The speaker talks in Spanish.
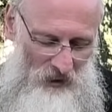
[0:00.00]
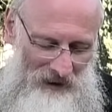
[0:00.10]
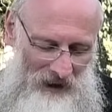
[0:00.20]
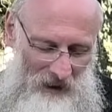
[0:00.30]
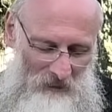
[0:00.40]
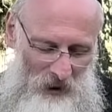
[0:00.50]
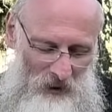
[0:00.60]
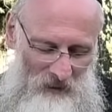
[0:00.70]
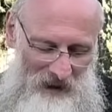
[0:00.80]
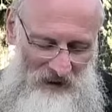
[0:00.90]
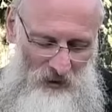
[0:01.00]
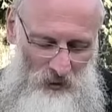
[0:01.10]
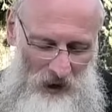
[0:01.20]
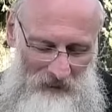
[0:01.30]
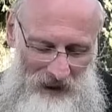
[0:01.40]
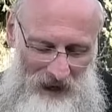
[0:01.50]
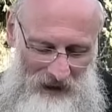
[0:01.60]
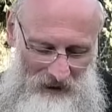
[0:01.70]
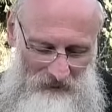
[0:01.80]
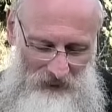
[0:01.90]
a tener problemas en su
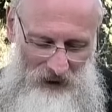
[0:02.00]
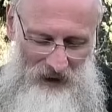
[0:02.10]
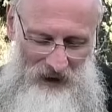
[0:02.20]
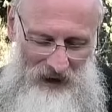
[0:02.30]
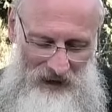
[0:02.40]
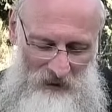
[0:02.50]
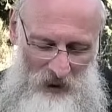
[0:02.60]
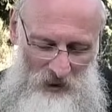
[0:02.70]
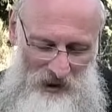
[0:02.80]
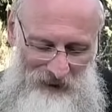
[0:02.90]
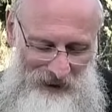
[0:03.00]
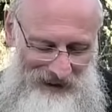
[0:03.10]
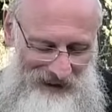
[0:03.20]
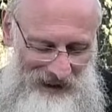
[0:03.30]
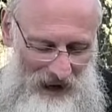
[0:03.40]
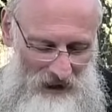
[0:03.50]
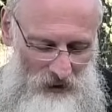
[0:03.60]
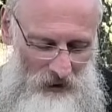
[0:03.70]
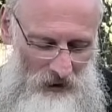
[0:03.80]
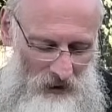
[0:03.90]
caminar. La llevamos al
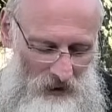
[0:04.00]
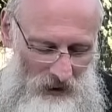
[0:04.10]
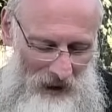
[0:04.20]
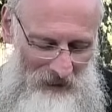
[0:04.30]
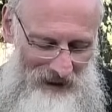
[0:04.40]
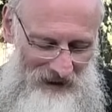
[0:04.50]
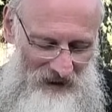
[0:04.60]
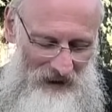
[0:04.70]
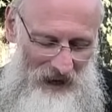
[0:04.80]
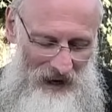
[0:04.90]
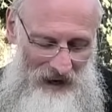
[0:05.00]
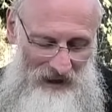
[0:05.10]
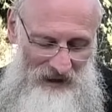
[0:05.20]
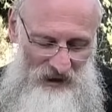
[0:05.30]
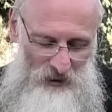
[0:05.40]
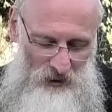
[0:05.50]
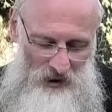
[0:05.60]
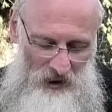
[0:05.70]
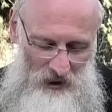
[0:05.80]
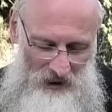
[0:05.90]
veterinario y nos dio la medicina e
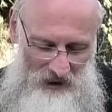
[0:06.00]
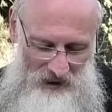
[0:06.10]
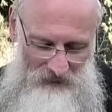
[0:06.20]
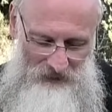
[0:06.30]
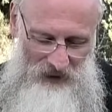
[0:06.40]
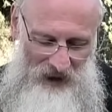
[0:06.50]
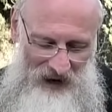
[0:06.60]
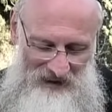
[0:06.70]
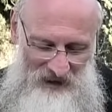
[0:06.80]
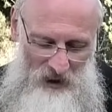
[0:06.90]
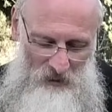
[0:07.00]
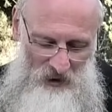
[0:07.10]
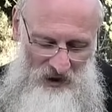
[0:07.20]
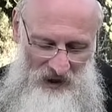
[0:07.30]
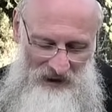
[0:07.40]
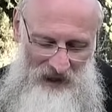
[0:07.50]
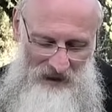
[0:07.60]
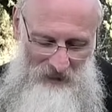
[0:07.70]
instrucciones, así como citas